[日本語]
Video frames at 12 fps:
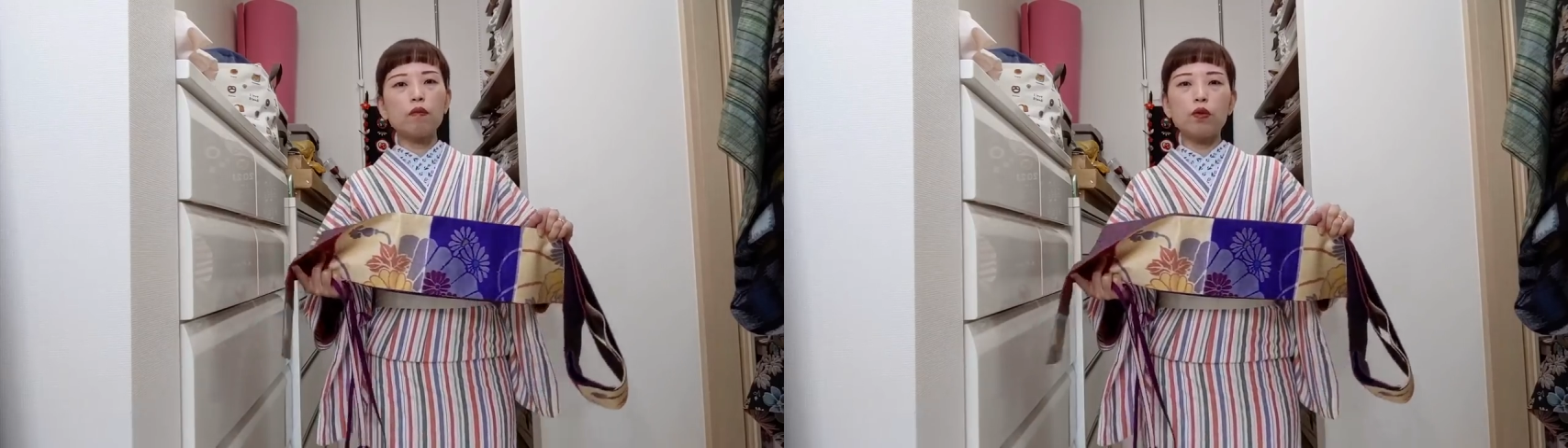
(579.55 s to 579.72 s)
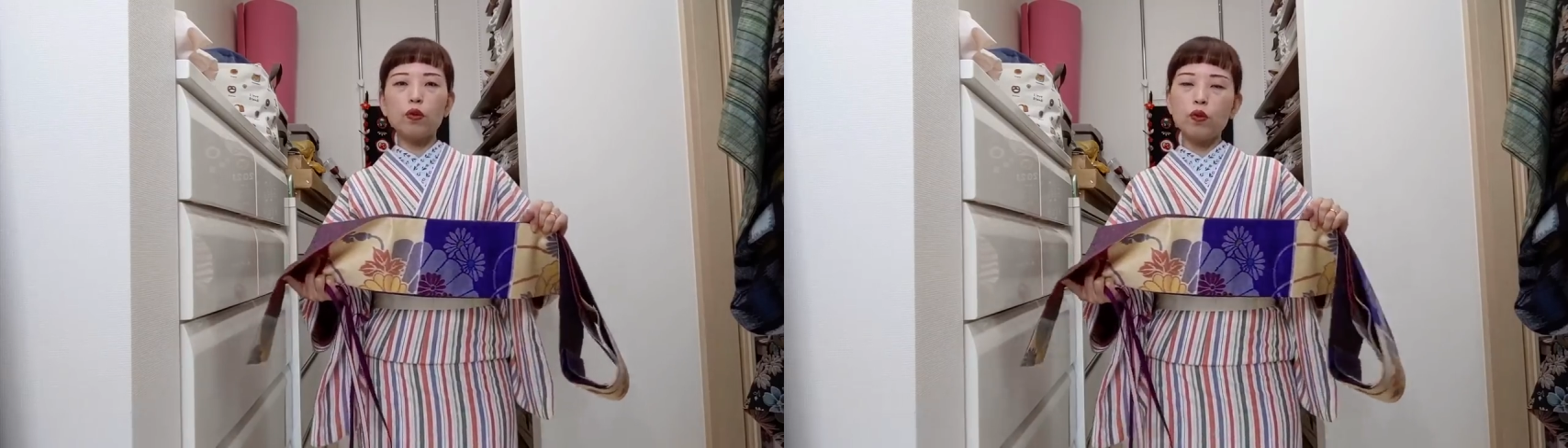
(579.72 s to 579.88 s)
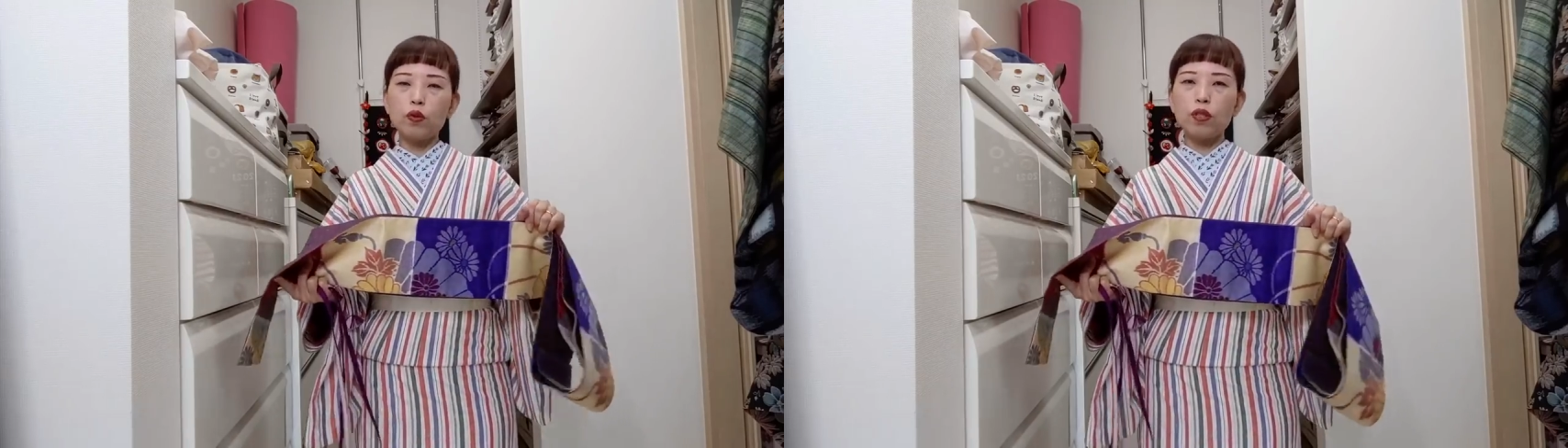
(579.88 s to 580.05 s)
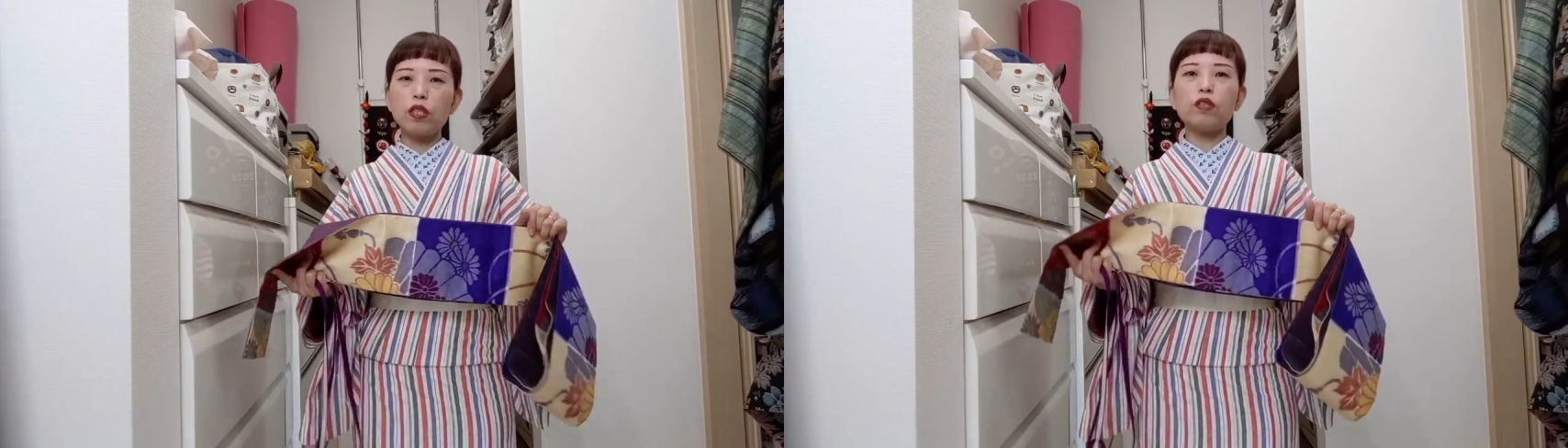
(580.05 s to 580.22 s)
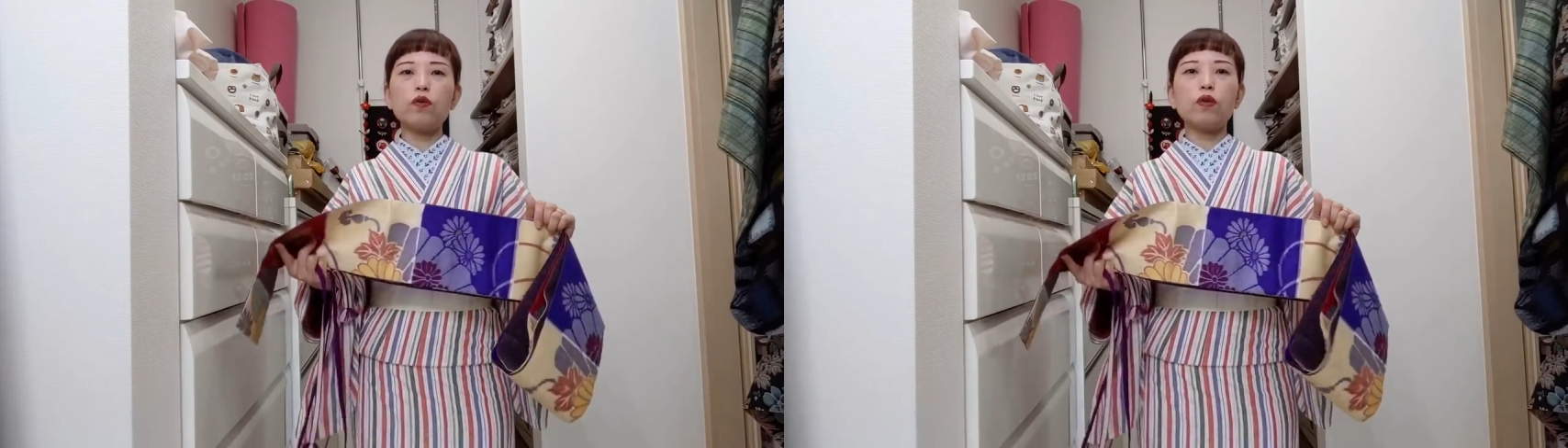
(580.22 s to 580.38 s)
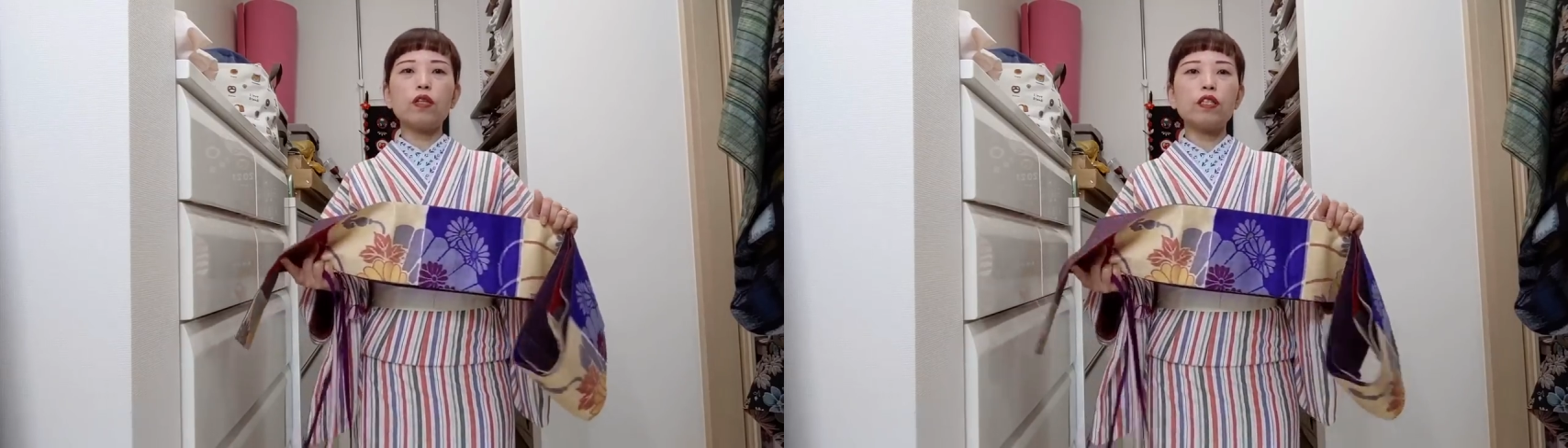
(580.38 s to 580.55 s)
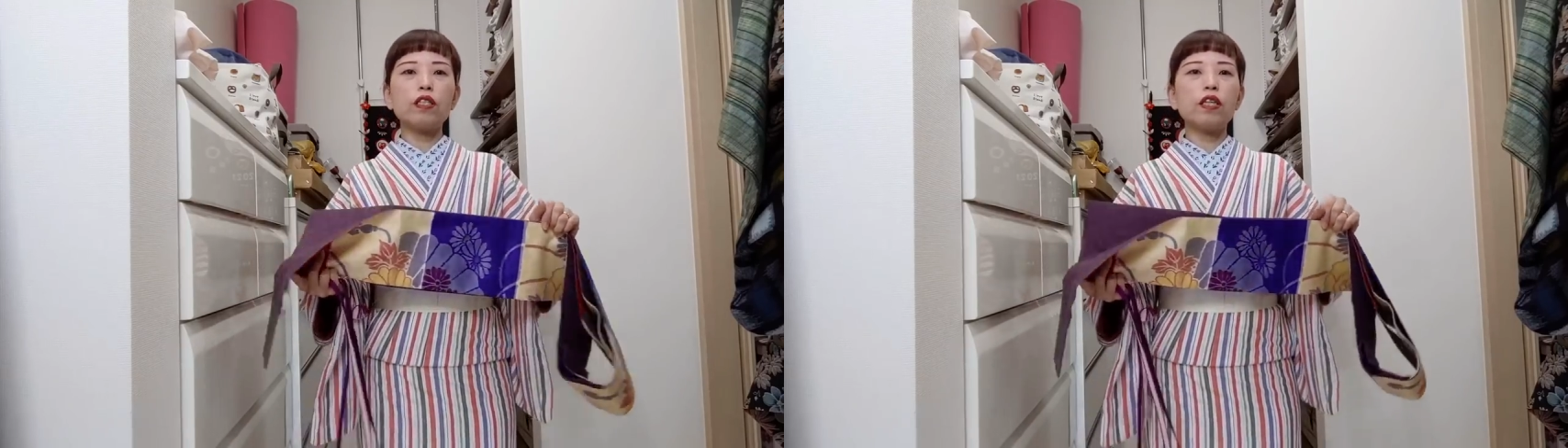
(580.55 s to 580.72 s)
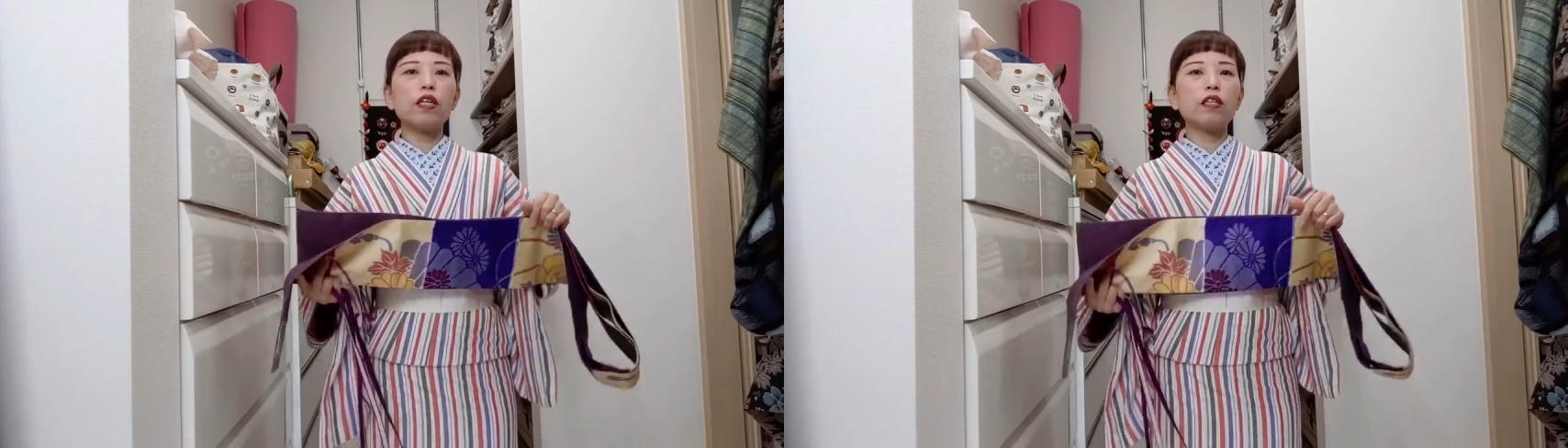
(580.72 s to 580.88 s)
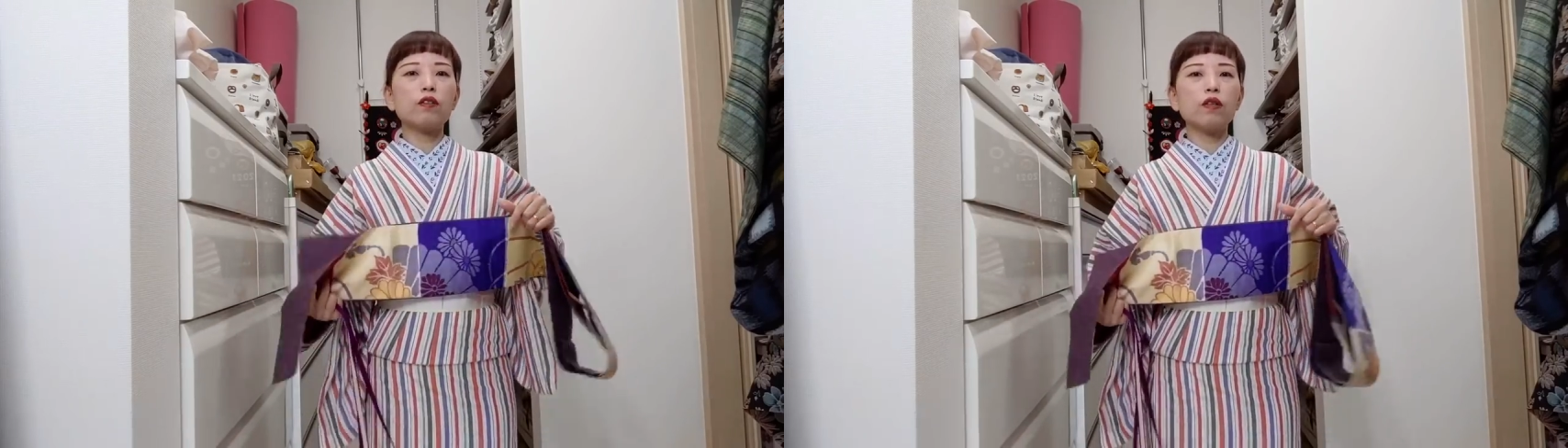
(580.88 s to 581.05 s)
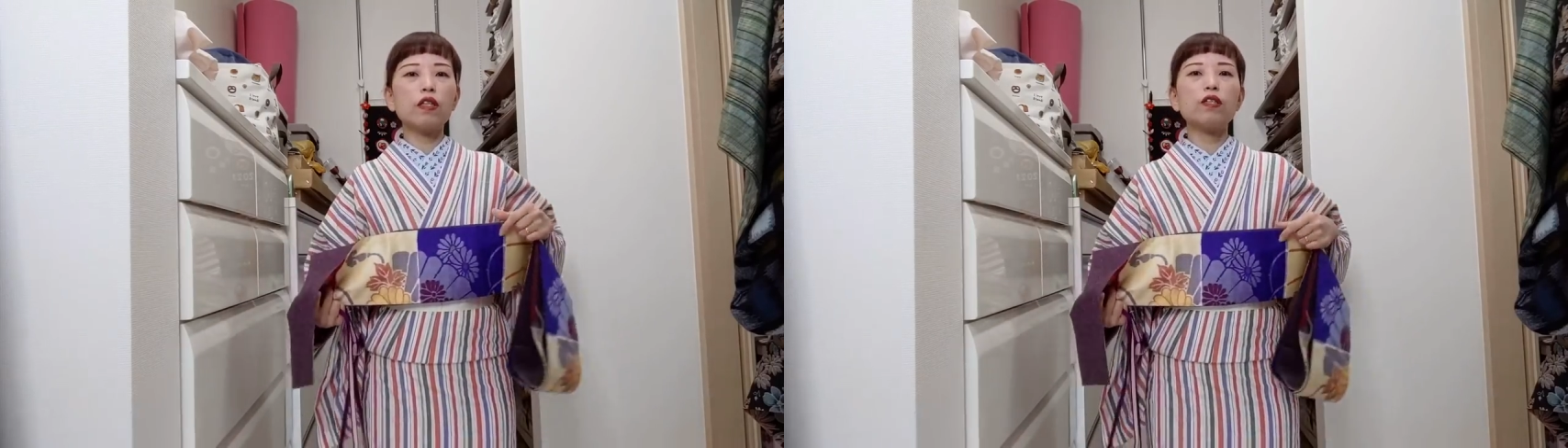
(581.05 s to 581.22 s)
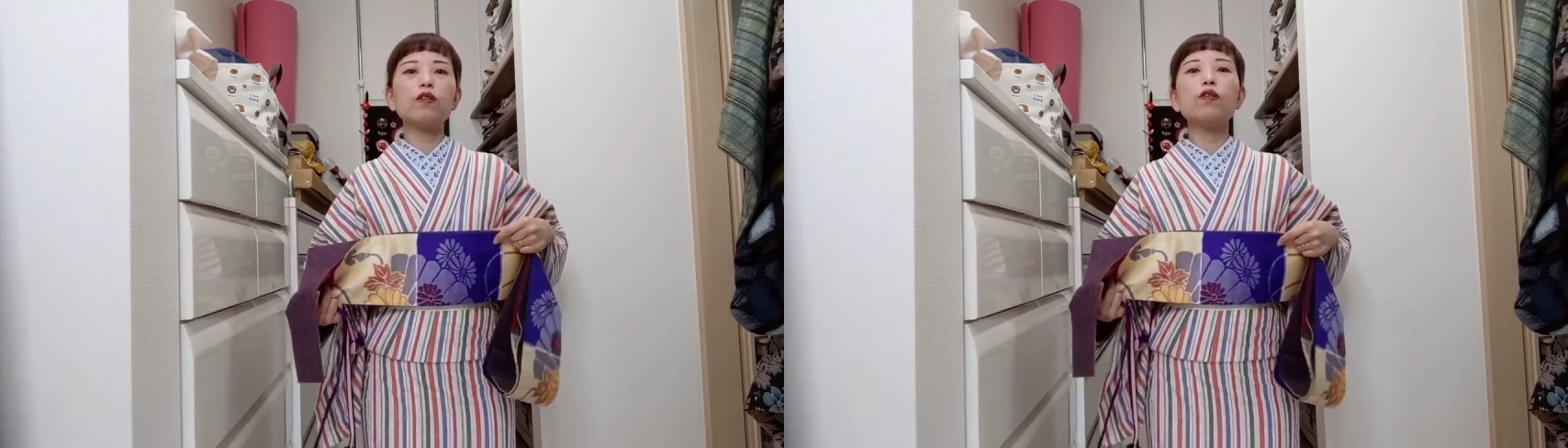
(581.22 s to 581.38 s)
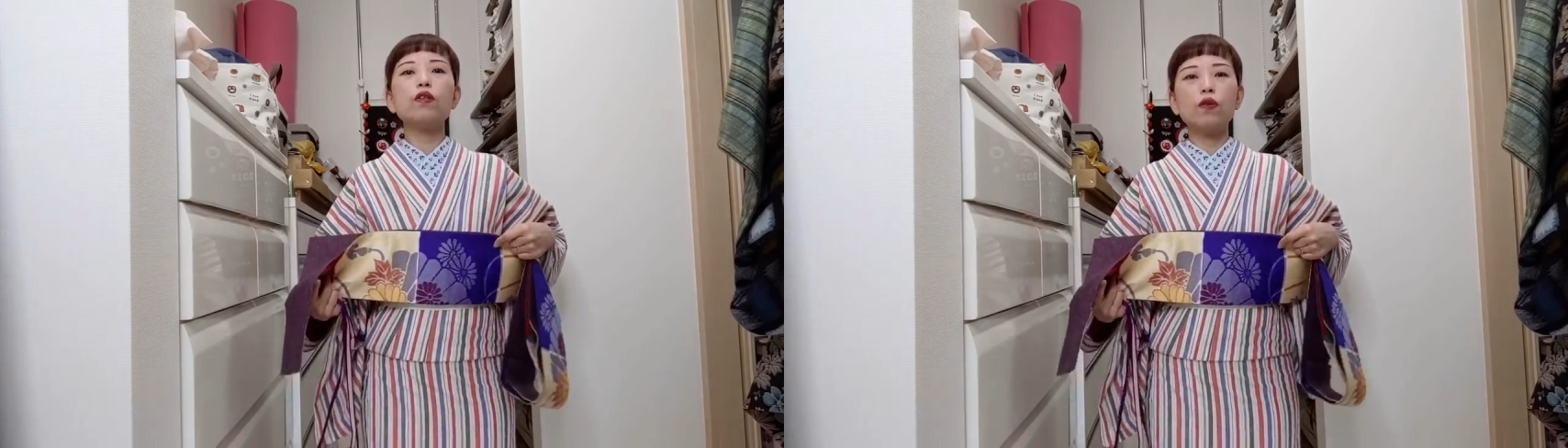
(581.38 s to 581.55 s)
1 6ンチの方がいいんじゃないかとかい
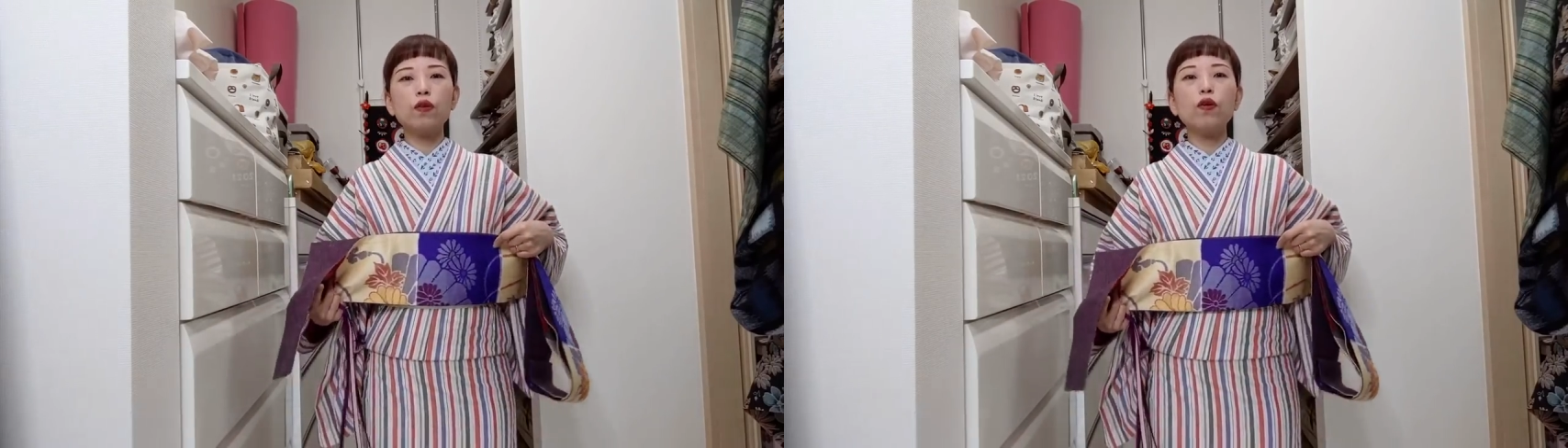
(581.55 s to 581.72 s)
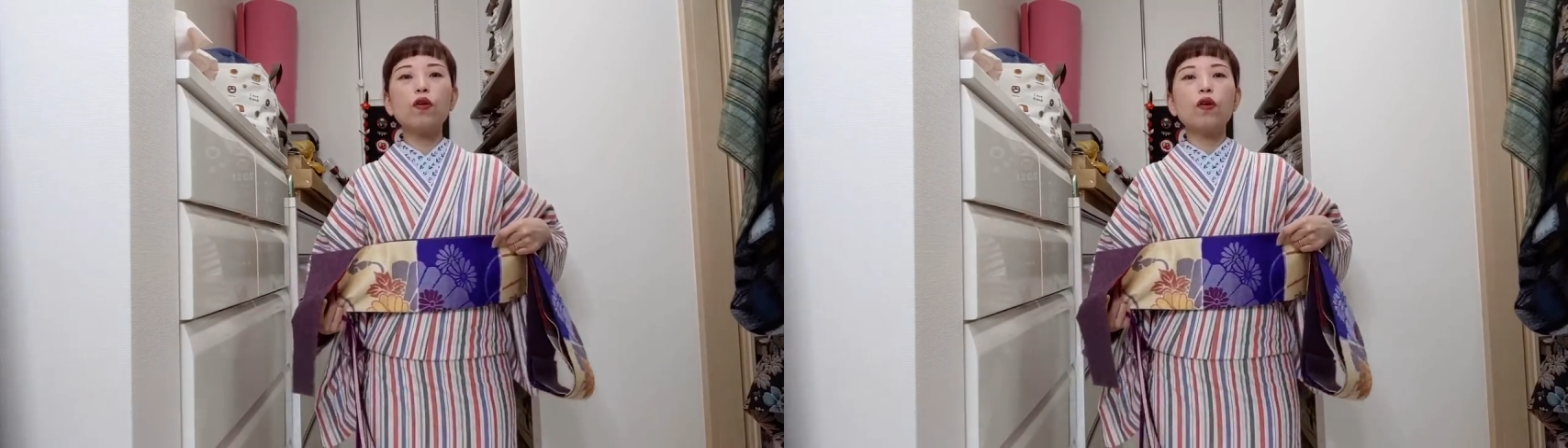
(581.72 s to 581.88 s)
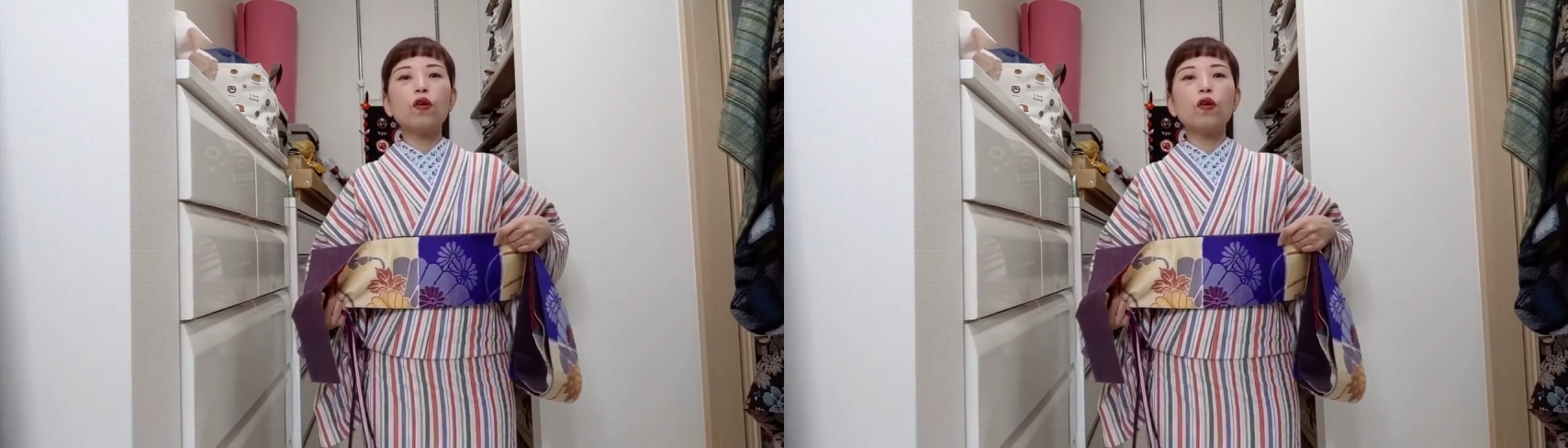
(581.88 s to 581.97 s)
ろいろ